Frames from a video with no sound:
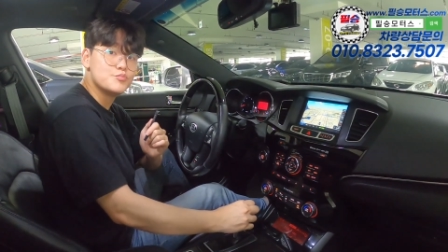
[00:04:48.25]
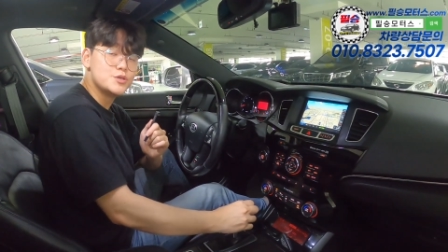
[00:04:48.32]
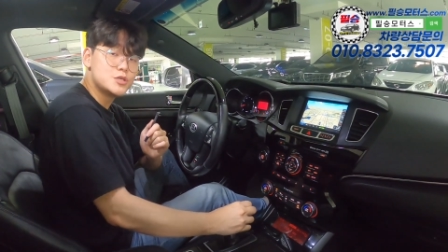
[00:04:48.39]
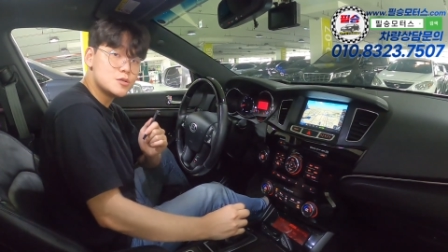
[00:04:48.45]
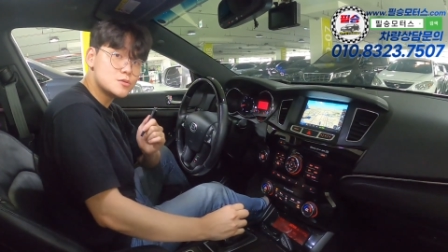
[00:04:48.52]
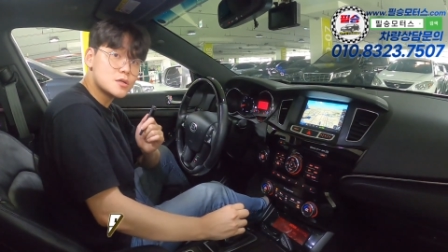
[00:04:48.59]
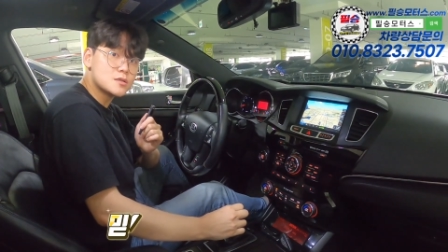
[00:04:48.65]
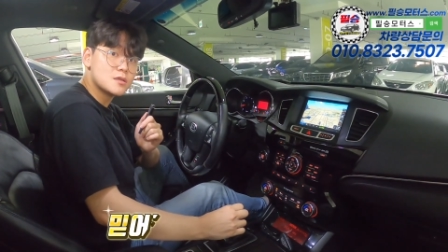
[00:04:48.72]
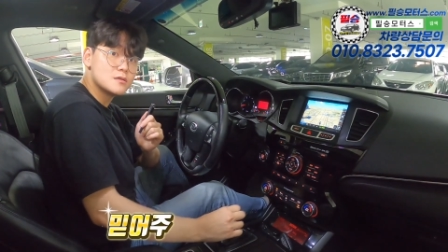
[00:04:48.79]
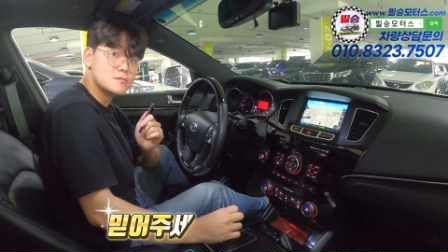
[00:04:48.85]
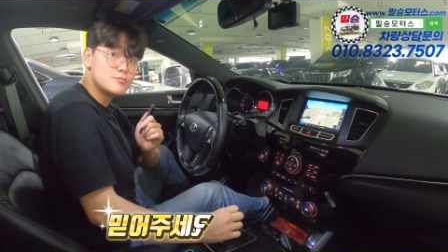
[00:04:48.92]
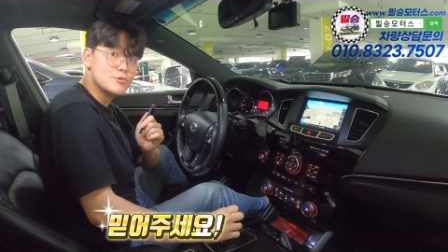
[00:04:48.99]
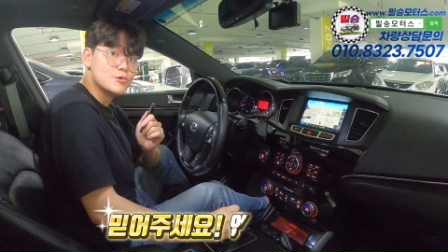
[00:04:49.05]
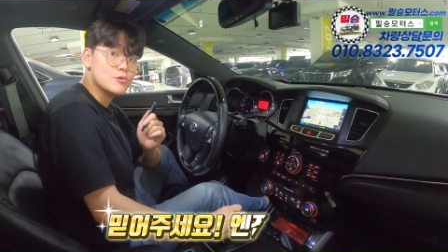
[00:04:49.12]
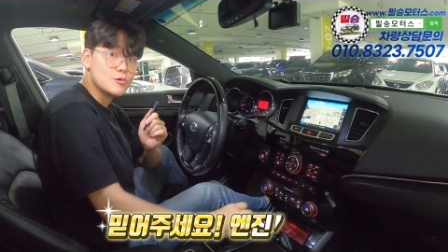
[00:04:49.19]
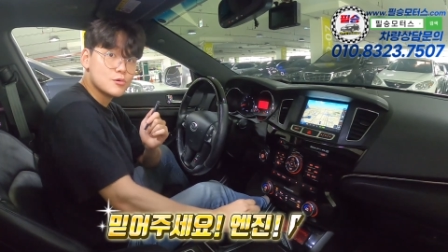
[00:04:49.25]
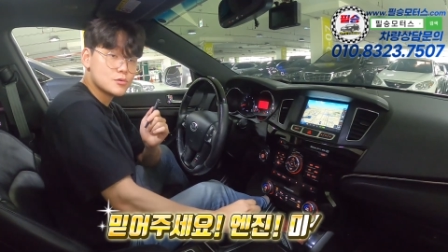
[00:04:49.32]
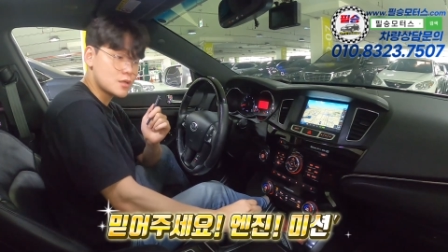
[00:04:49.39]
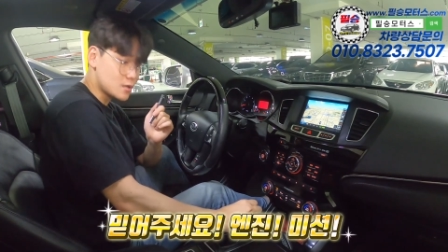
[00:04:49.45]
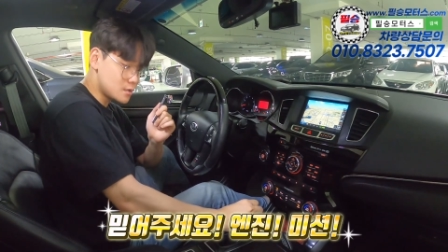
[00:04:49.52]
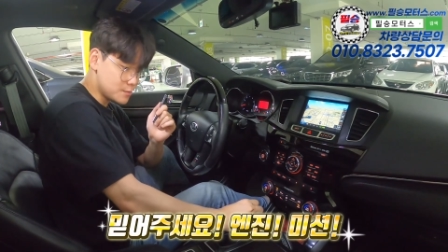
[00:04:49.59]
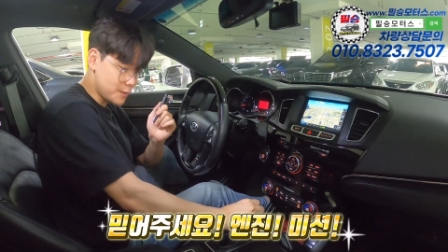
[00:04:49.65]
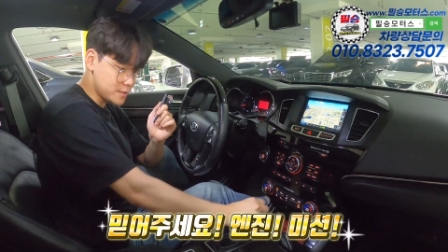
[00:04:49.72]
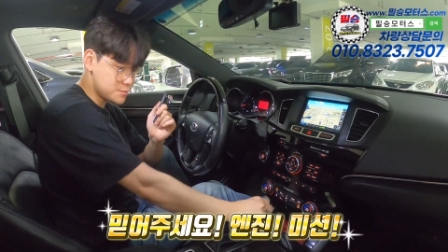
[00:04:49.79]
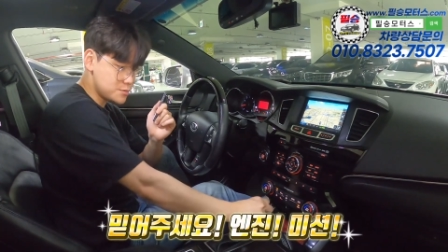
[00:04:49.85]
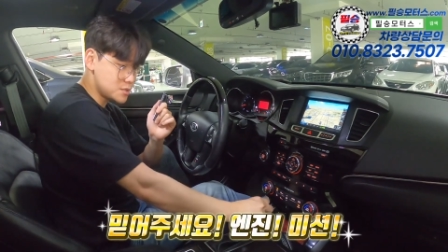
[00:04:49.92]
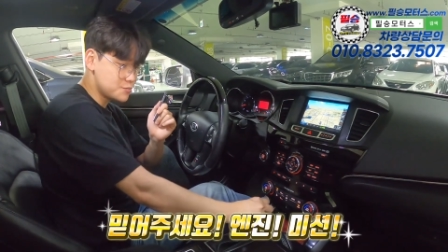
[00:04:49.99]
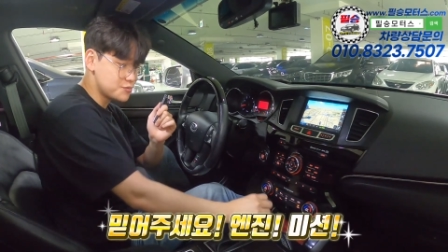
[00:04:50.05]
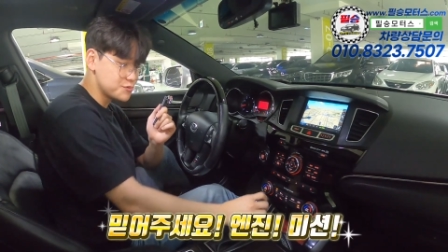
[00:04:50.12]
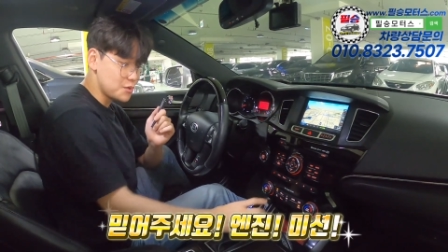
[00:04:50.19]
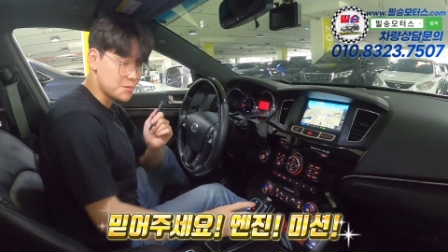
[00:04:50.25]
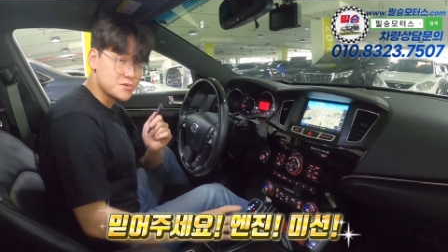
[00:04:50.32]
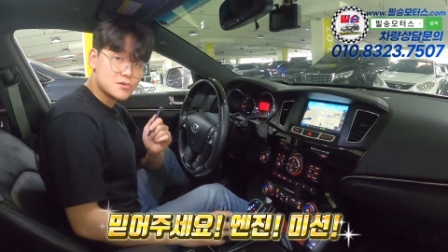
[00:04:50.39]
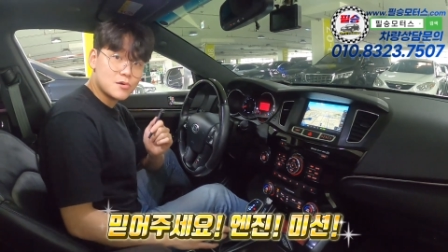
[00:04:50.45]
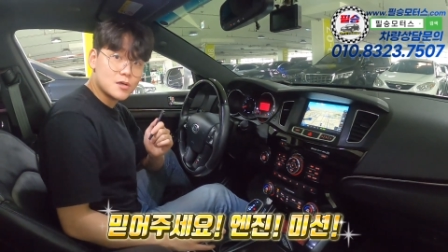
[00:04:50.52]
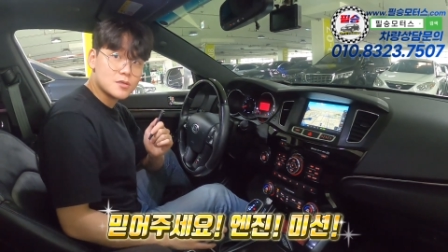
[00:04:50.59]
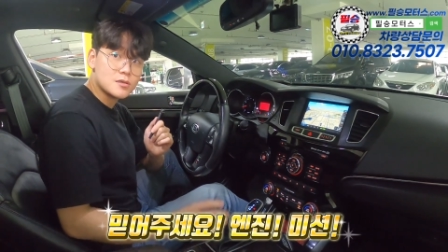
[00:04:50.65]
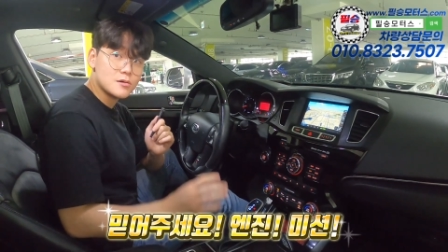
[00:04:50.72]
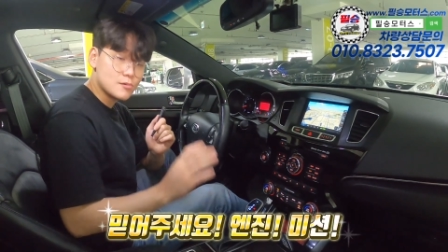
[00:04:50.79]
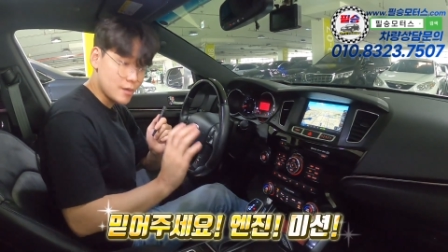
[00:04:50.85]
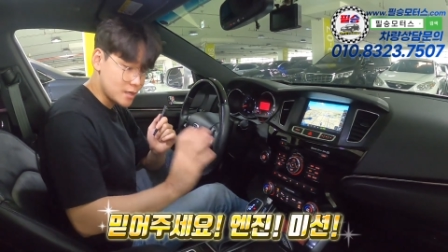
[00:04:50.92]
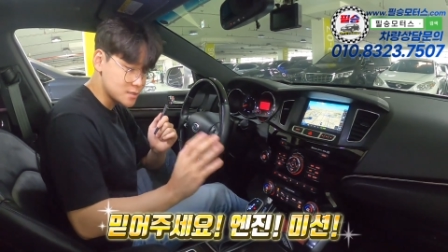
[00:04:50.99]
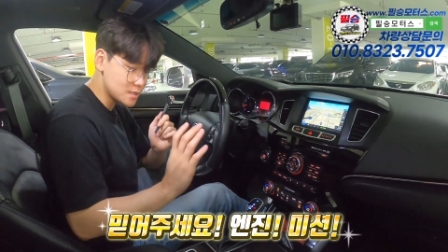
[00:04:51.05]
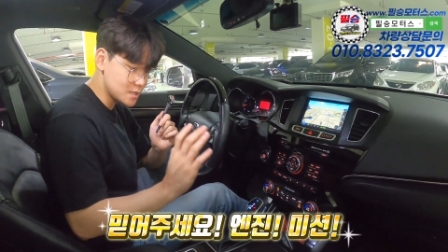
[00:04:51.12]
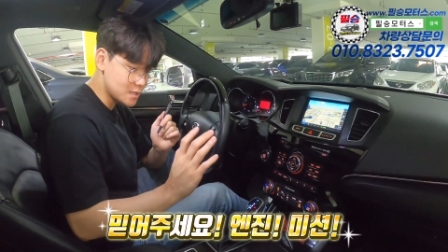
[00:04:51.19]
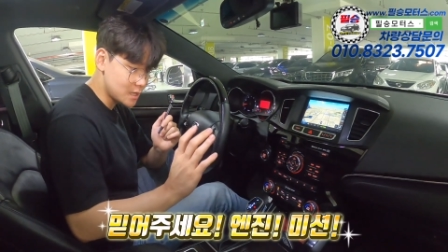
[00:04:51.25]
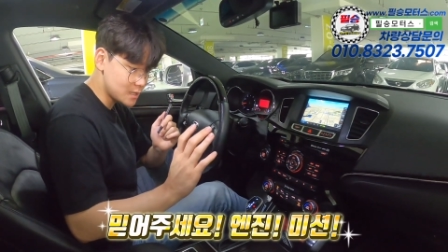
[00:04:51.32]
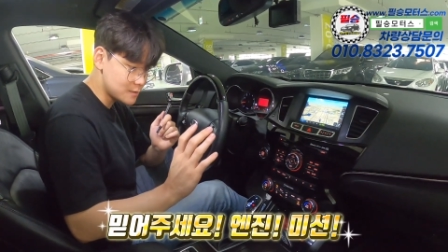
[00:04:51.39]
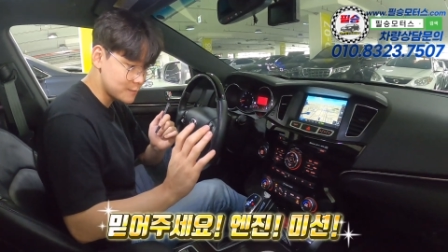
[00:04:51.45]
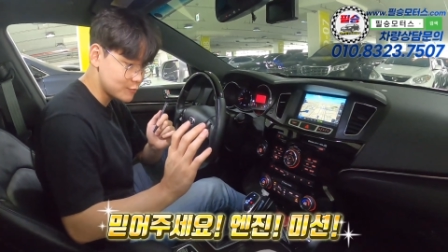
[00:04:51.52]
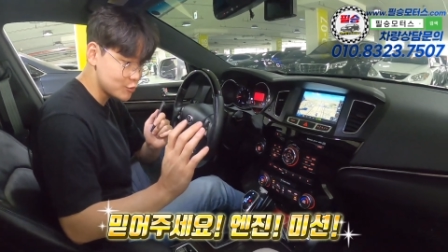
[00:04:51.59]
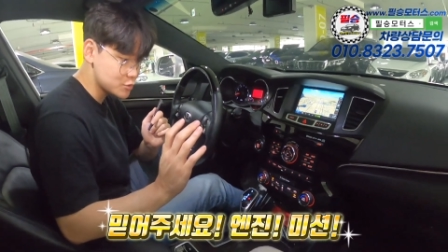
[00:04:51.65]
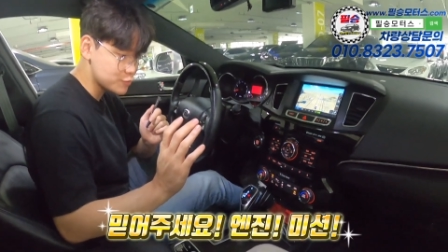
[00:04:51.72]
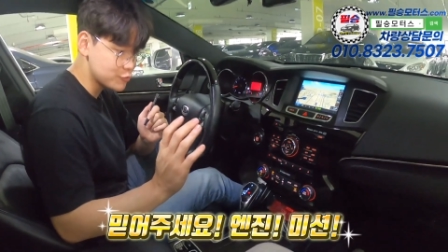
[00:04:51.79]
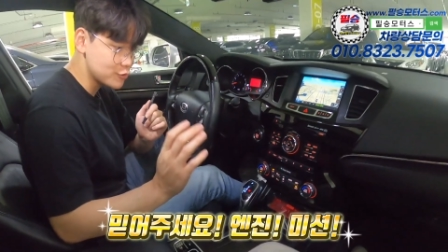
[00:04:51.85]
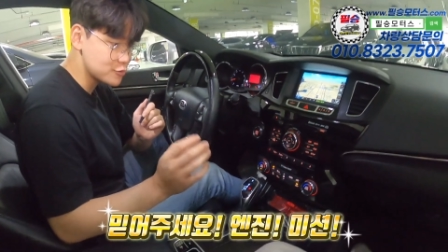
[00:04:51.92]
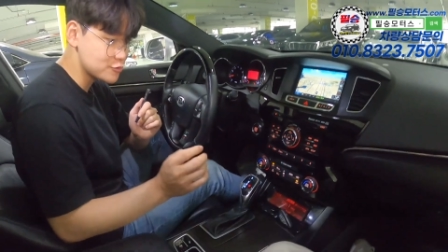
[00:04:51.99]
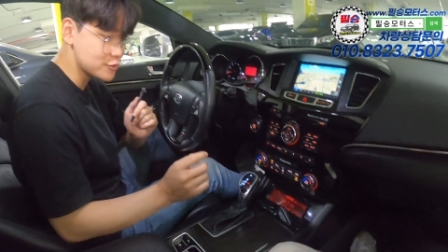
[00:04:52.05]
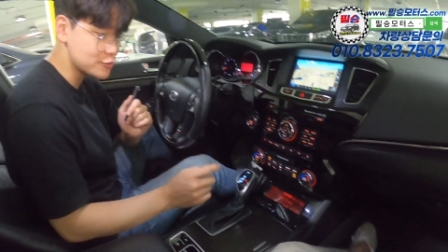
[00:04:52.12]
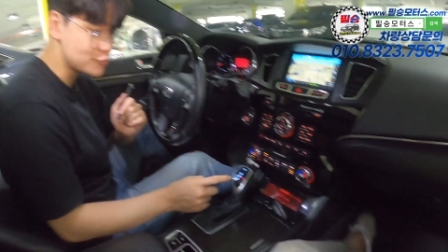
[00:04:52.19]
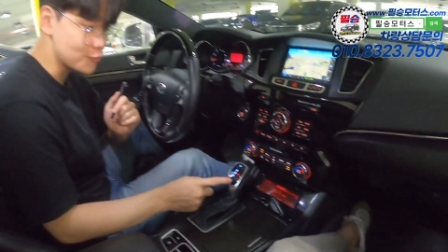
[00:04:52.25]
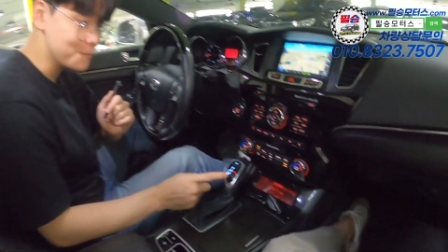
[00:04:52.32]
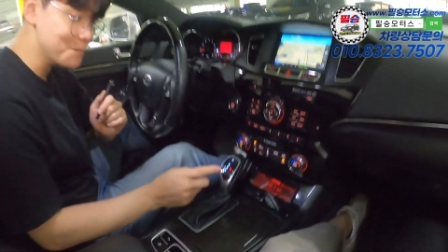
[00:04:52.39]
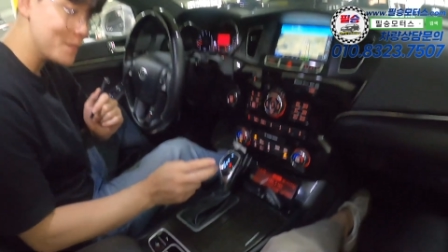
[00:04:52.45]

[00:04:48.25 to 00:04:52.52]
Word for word: 미션 상태는 뭐 딱히 말씀드릴 부분 없을 것 같아요. 굉장히 깔끔한 모습 보여주고 있고